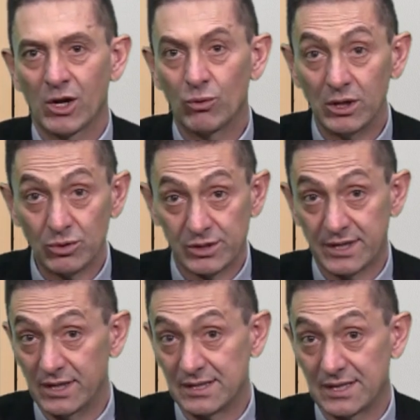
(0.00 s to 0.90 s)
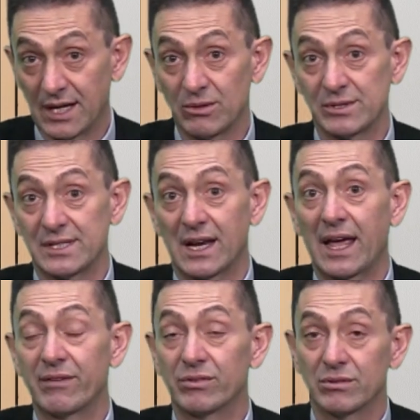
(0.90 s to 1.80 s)
Quando os cristãos
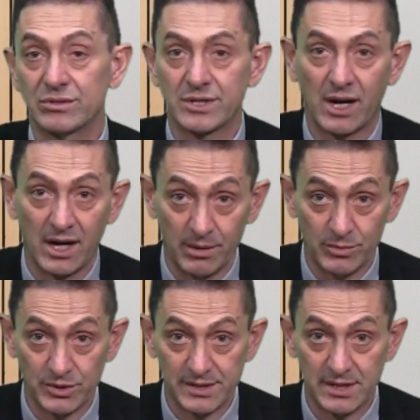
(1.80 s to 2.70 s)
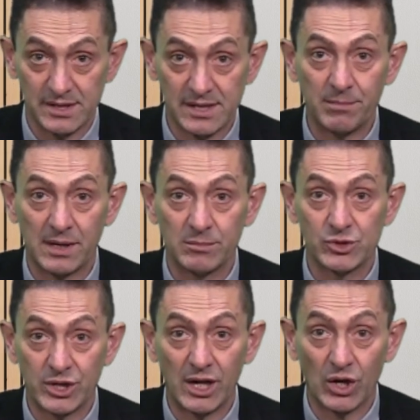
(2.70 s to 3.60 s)
levam os ramos,
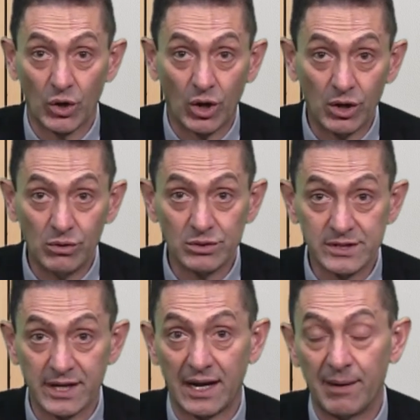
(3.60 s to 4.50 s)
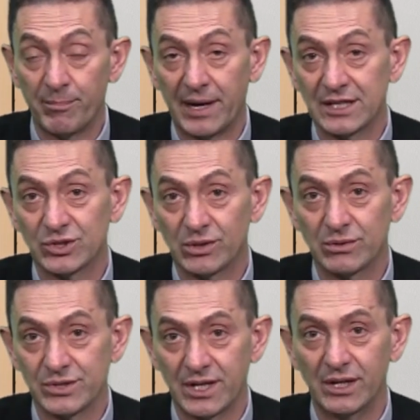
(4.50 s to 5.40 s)
sabemos que logo será a Páscoa
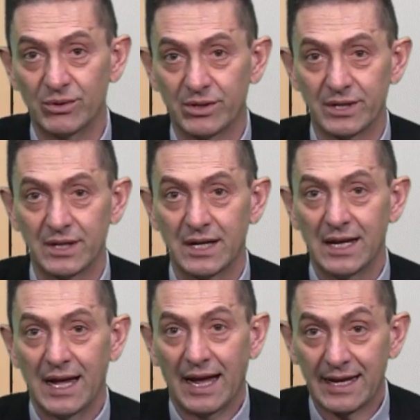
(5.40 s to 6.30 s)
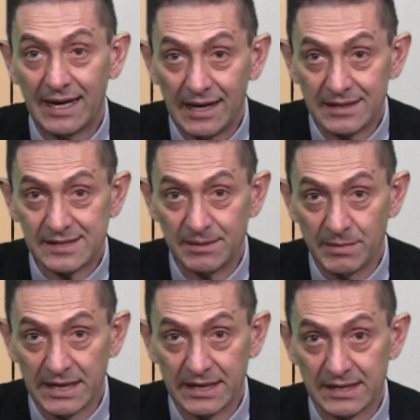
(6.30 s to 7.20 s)
do Senhor. Aquela
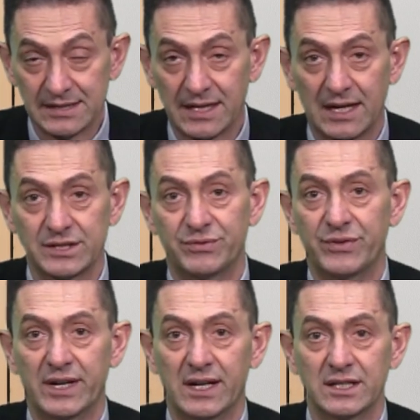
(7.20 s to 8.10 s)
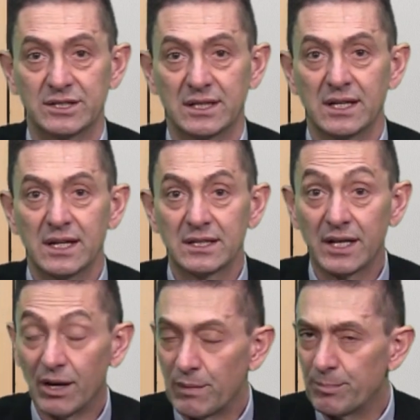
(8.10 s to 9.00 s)
semana será diferente,
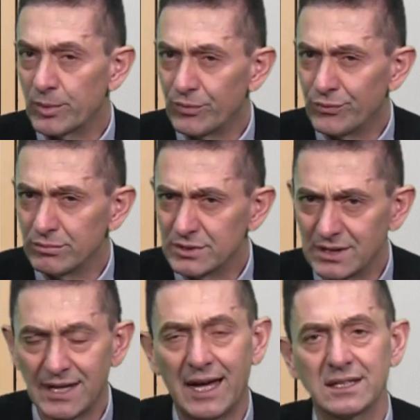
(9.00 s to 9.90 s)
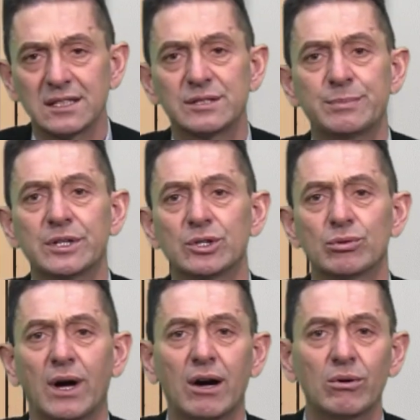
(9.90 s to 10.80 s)
terá uma profundidade
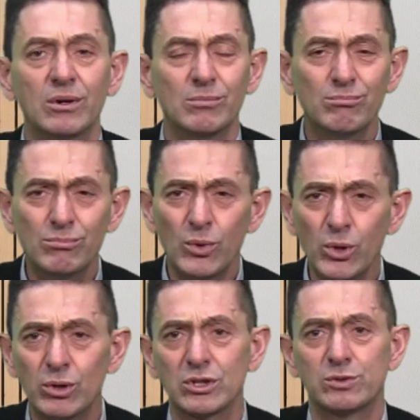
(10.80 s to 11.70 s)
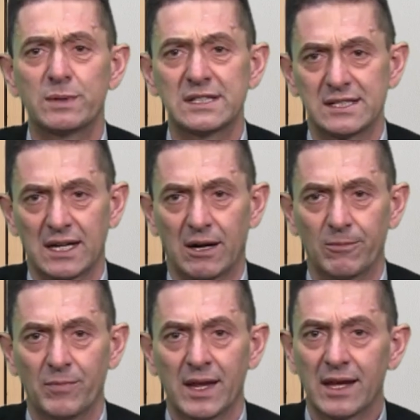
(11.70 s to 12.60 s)
espiritual muito
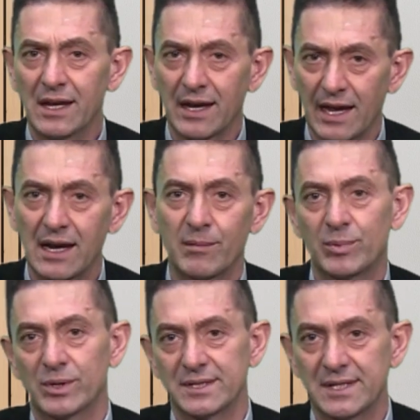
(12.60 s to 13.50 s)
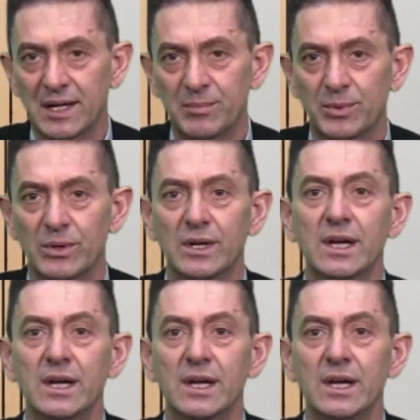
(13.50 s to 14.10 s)
especial. E nela, por exemplo,